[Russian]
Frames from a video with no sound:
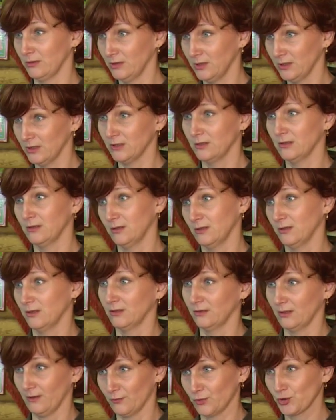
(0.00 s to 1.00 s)
Есть
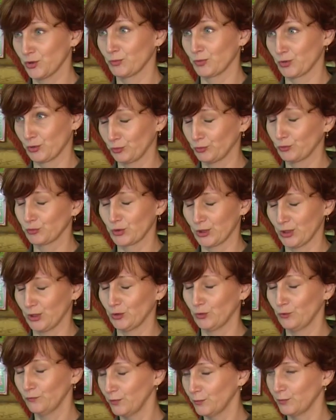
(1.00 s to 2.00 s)
для того, чтобы что-то узнать
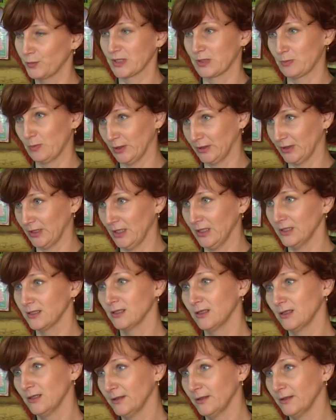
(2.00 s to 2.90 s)
новое, посмотреть.